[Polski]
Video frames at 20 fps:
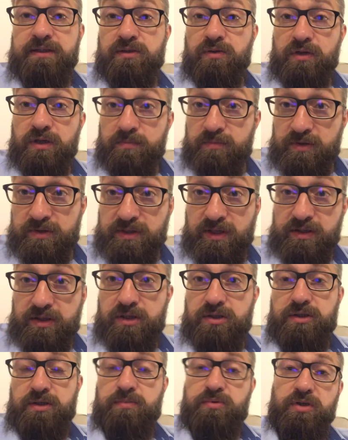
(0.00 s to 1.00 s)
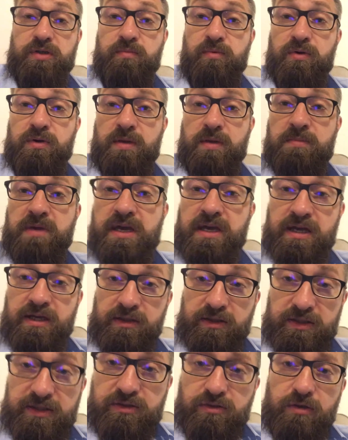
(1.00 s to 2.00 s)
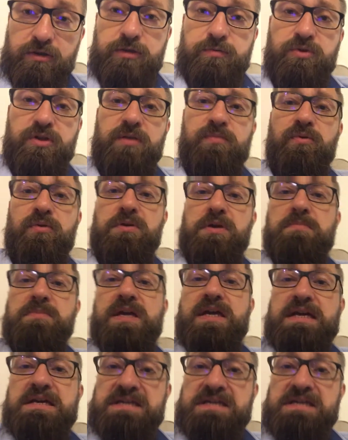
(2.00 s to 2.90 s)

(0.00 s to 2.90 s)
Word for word: Stoimy ostatecznie przed Bogiem, Ty stoisz przed Bogiem,